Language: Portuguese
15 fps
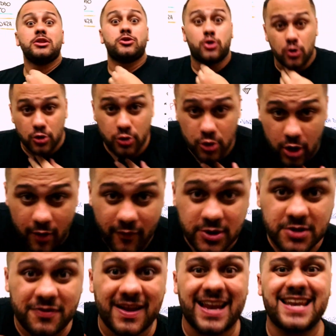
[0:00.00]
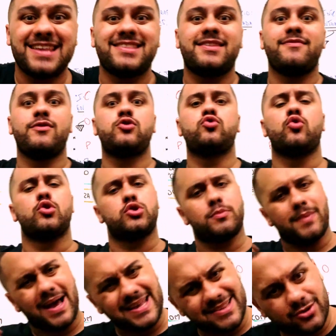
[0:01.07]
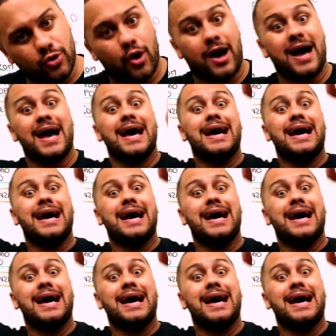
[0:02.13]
tudo que eu vou te falar nesse vídeo hoje. Mas ó,